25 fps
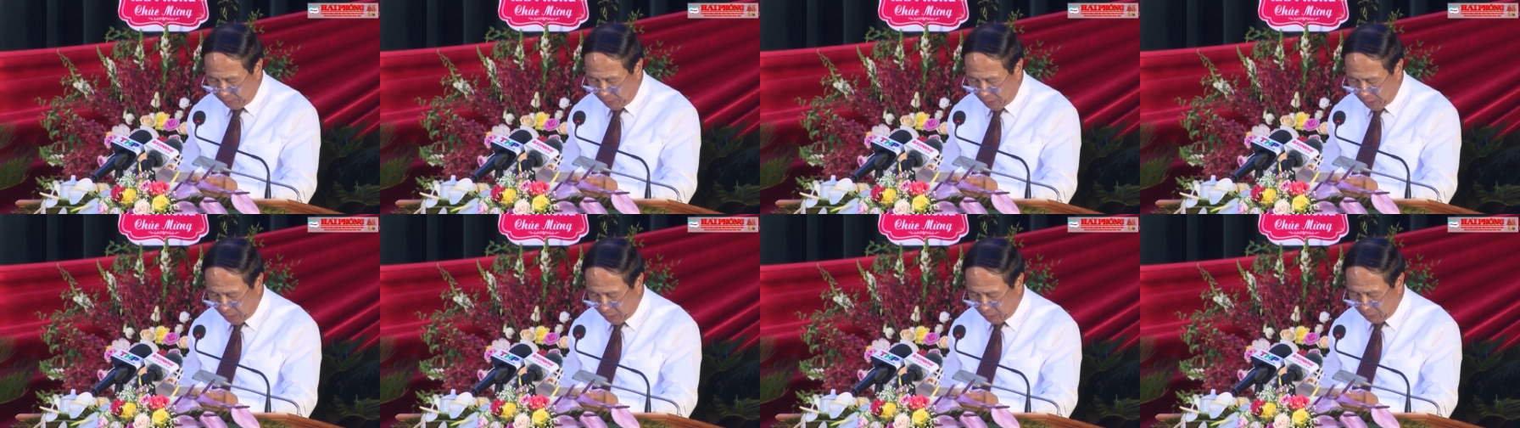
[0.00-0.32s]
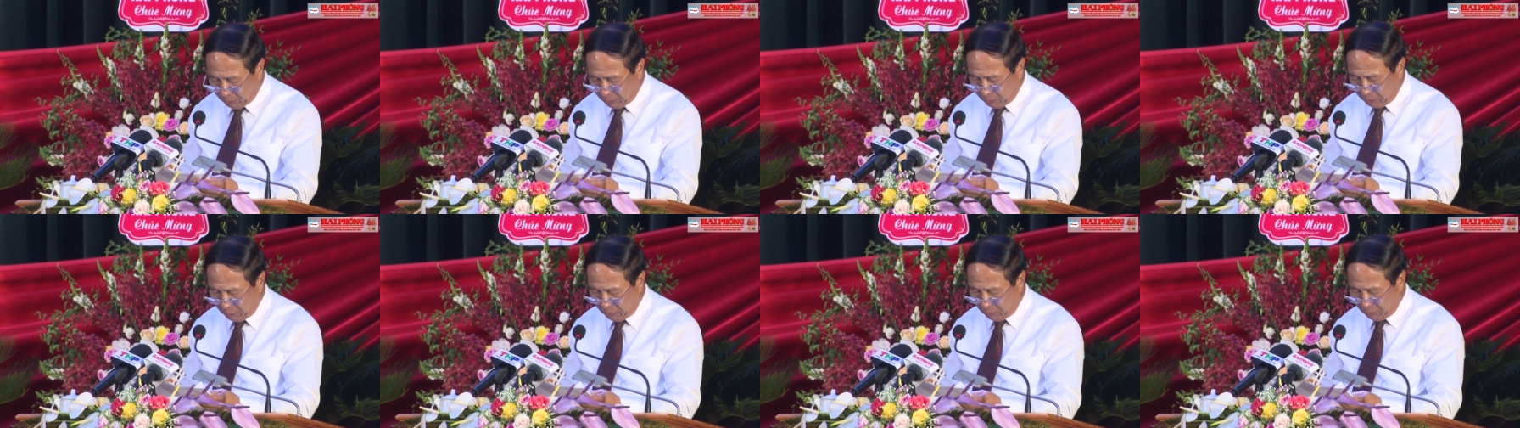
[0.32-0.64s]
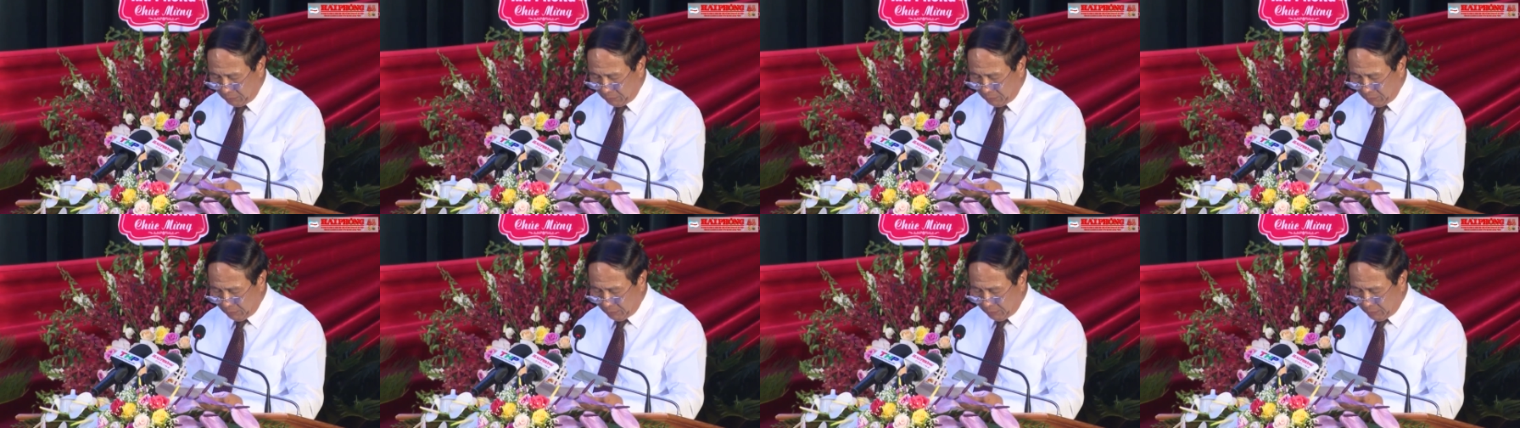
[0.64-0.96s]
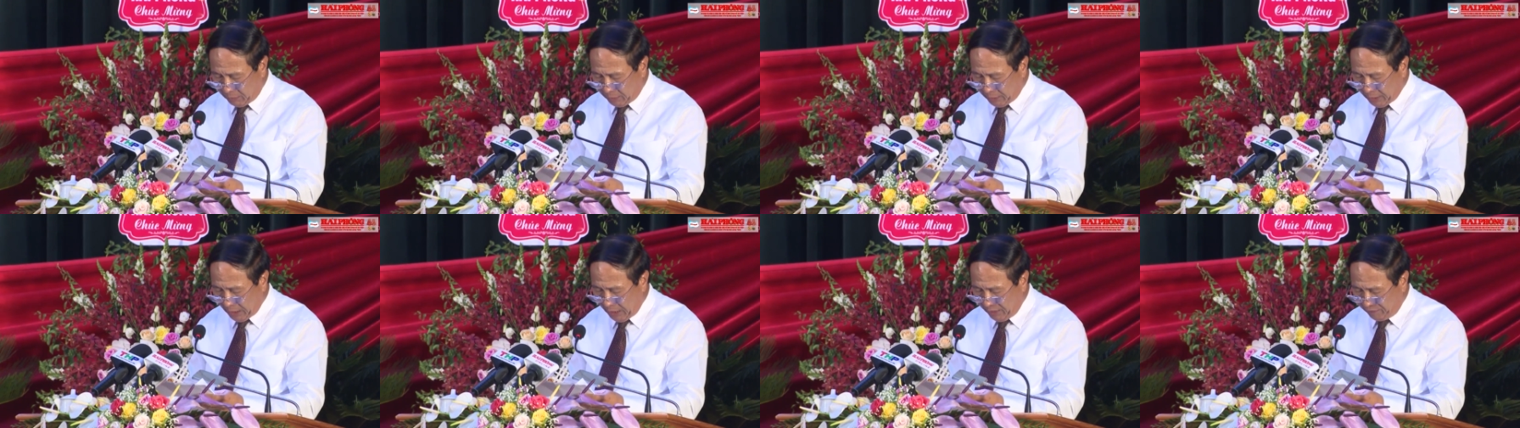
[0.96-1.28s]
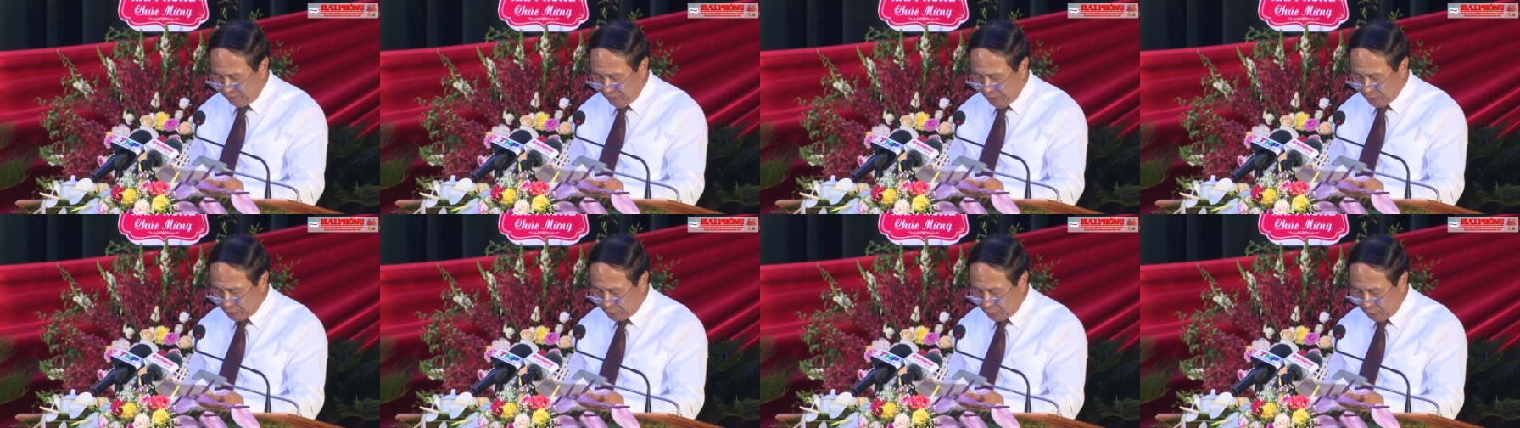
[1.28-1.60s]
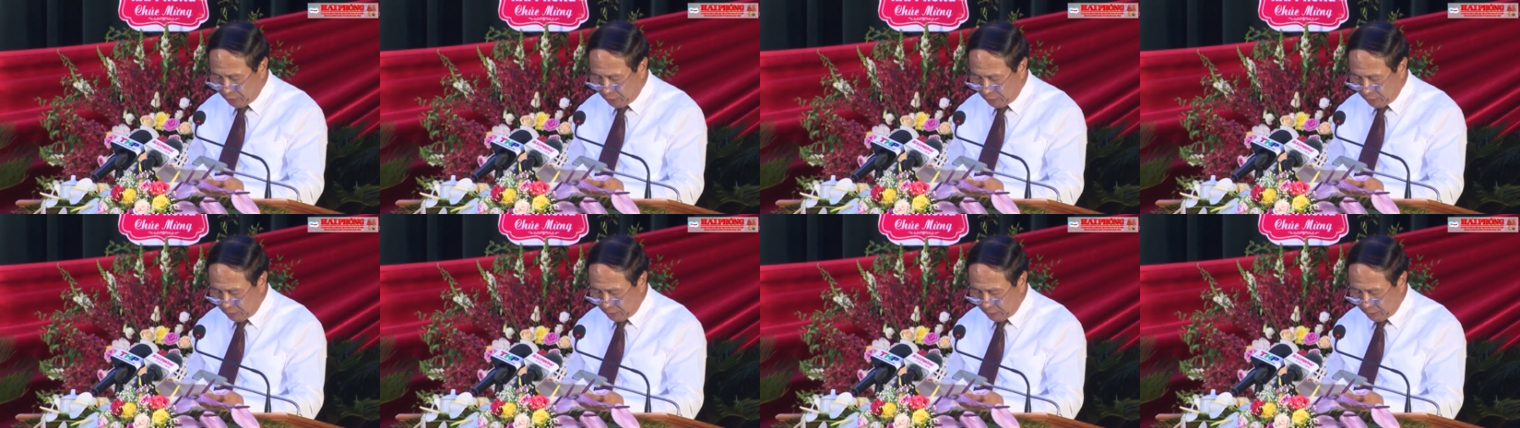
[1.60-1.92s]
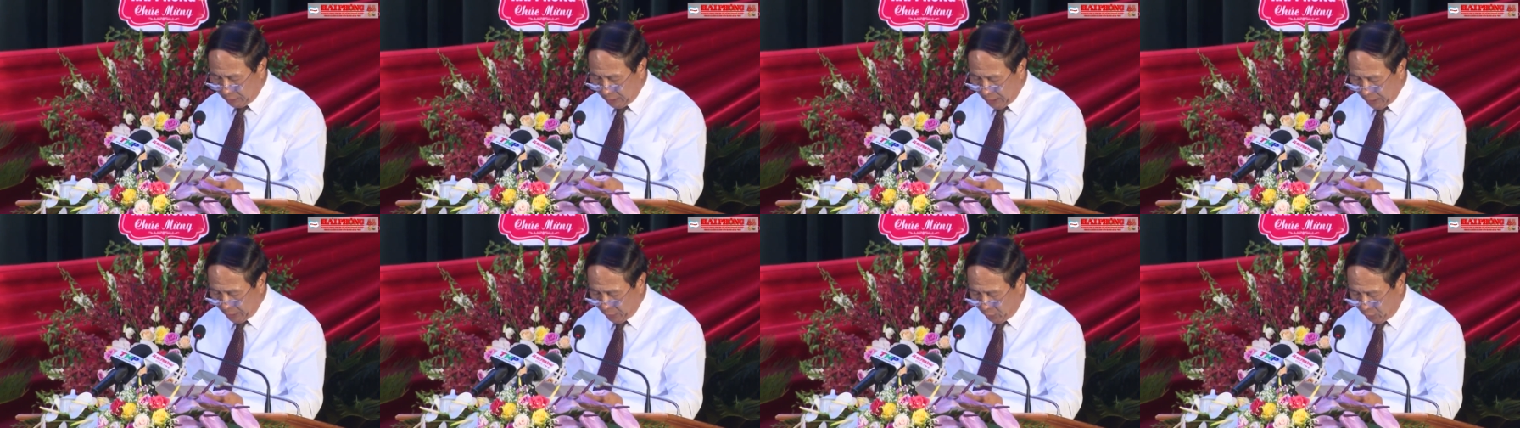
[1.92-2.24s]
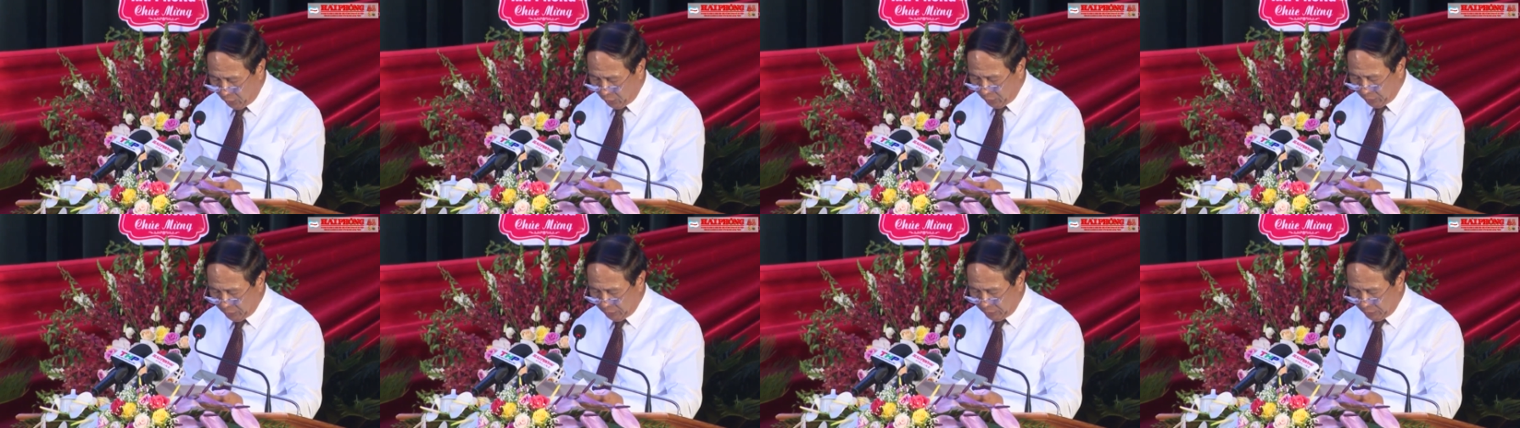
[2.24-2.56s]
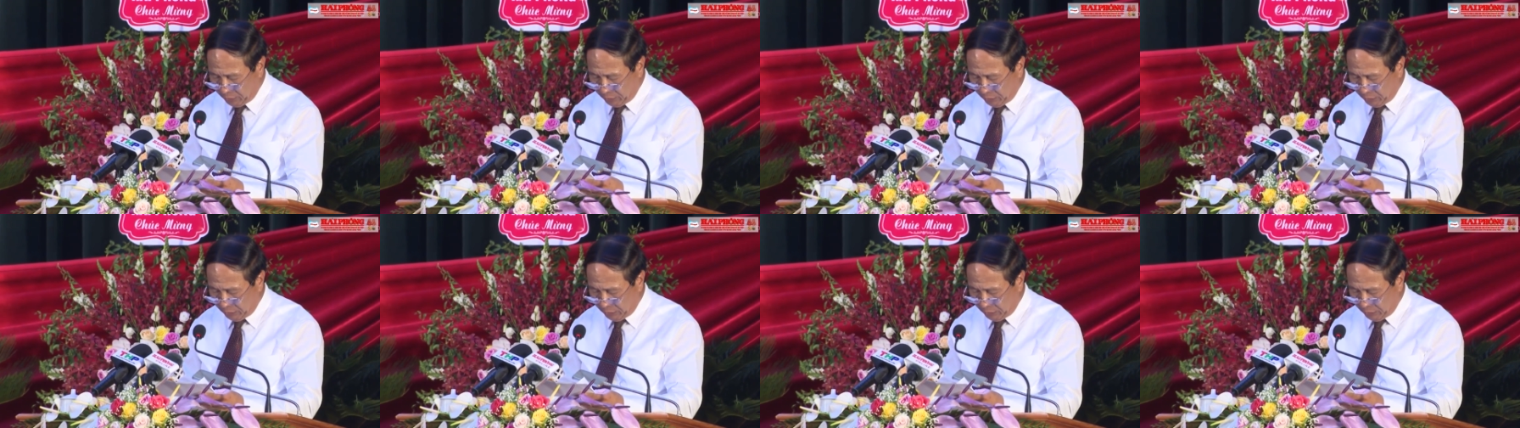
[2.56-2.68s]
biểu đã về dự đại hội.